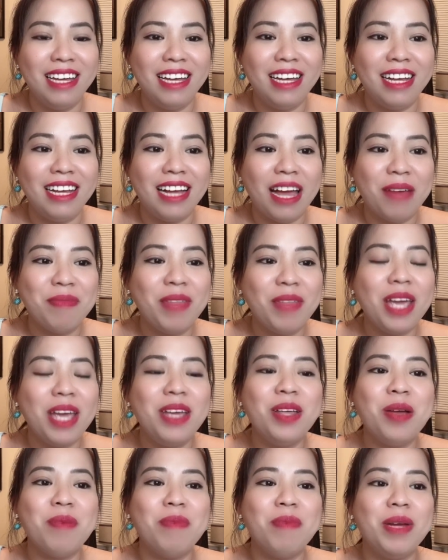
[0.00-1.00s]
cảm thấy
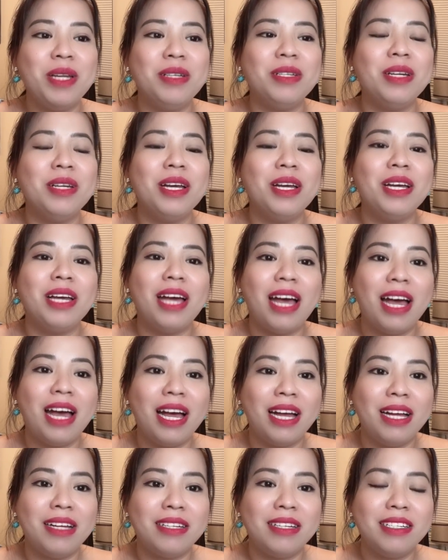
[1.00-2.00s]
cho mình
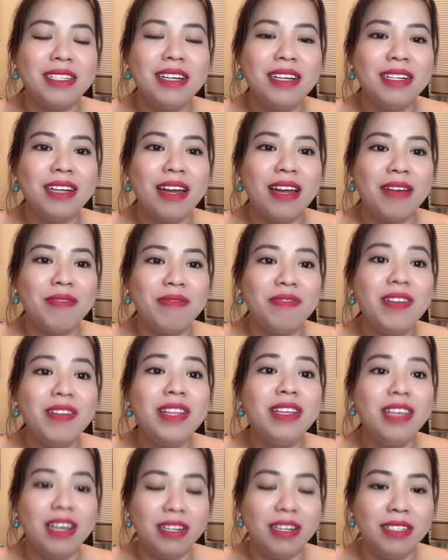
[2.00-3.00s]
à, rất là
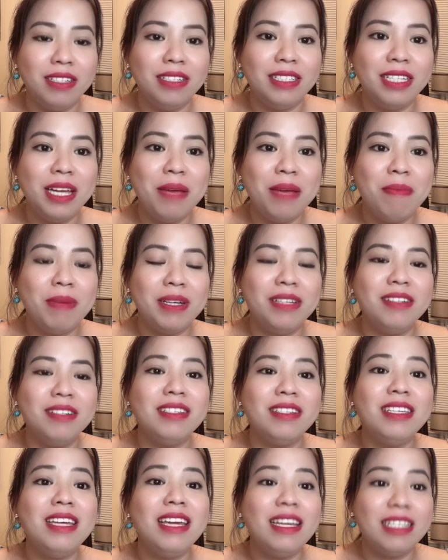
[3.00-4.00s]
vinh dự khi mà
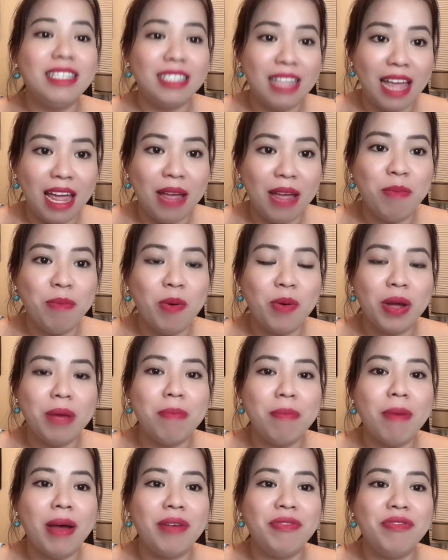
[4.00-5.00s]
được chia sẻ một cái
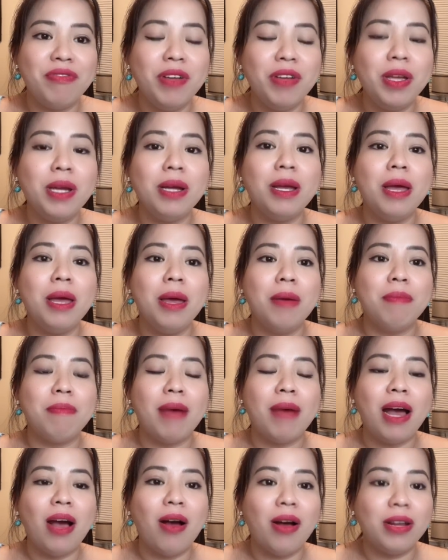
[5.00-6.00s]
bài viết
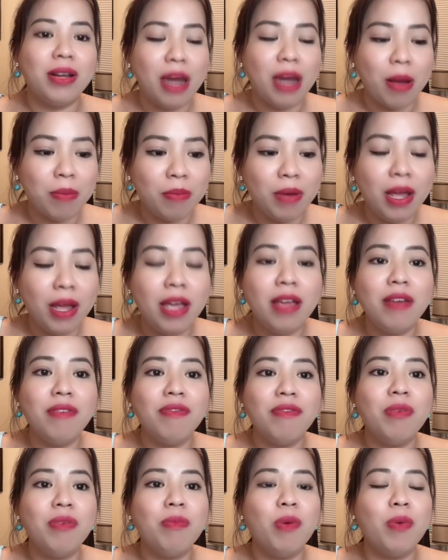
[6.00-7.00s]
mà họ đồng ý
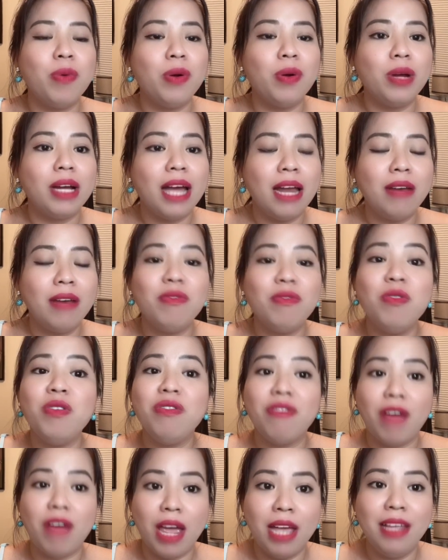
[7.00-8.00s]
với một cách vui
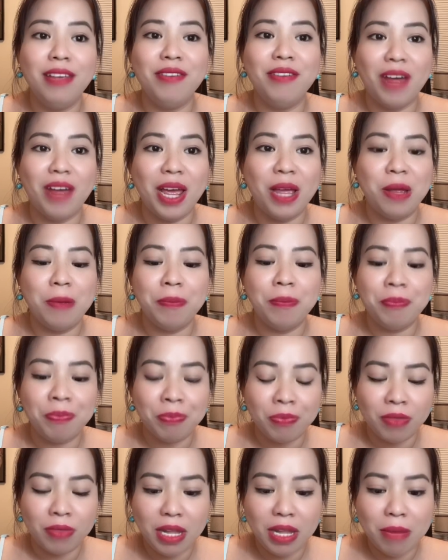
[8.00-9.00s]
vẻ như vậy
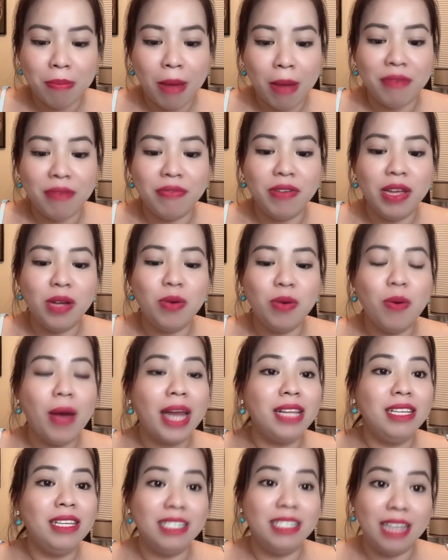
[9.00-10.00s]
thì bài viết của
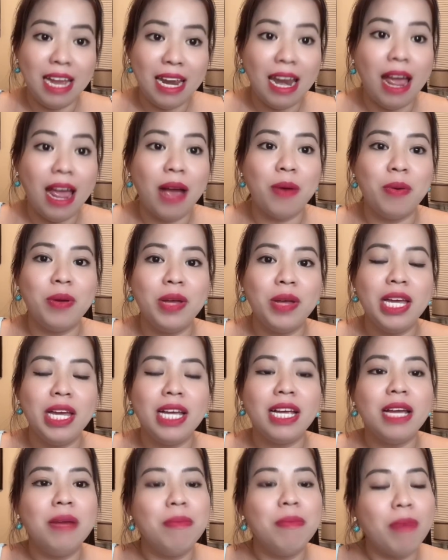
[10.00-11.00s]
anh như thế nào
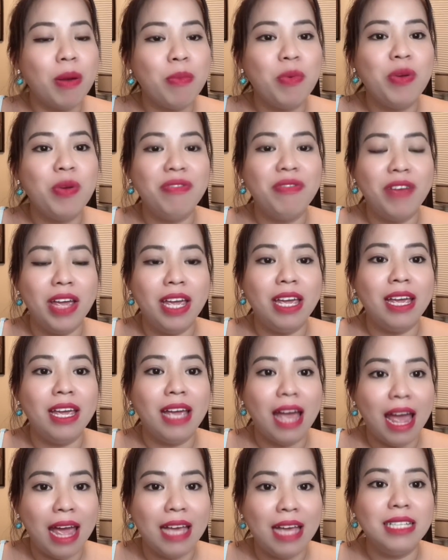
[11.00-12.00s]
kính mong quý vị
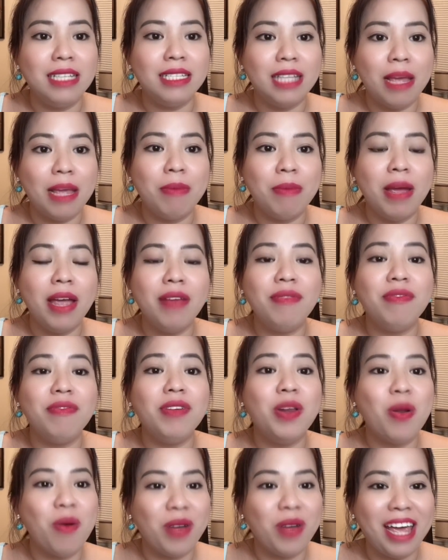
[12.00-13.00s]
hãy xem hết
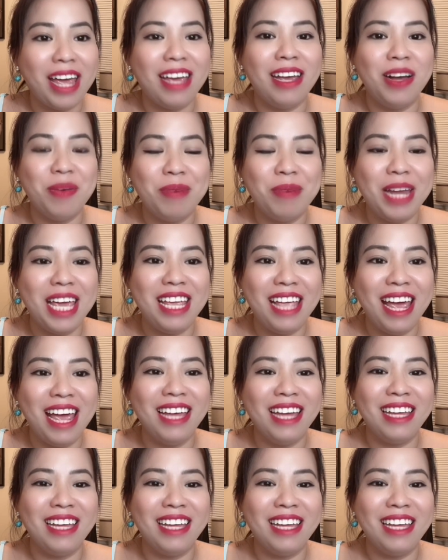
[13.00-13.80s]
video ngày hôm nay nha